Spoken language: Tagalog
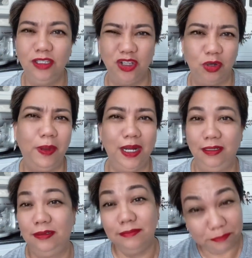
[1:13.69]
yun know,
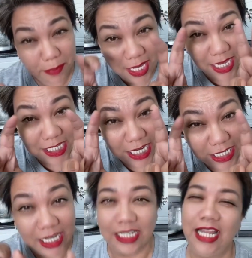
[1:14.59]
parang pagkasyahin
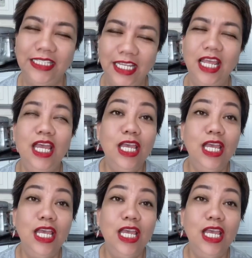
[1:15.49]
na lang natin.